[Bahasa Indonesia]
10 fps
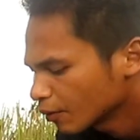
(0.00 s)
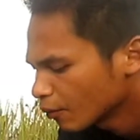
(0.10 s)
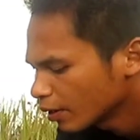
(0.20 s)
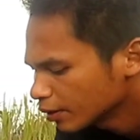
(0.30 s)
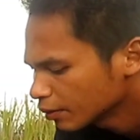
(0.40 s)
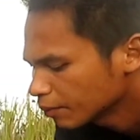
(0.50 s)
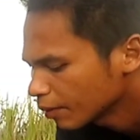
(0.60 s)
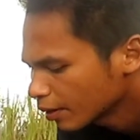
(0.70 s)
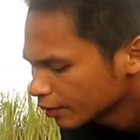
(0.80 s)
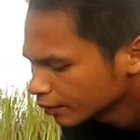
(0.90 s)
kualinya
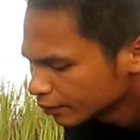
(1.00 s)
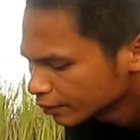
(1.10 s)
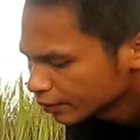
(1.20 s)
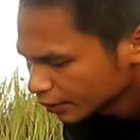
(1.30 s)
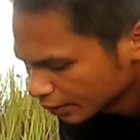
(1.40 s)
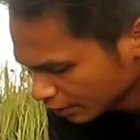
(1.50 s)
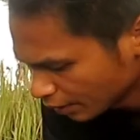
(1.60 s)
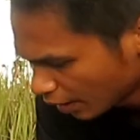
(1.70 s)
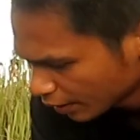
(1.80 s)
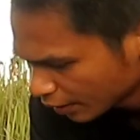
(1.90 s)
bang ya.
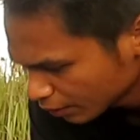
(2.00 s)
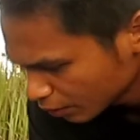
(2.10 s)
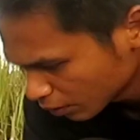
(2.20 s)
angin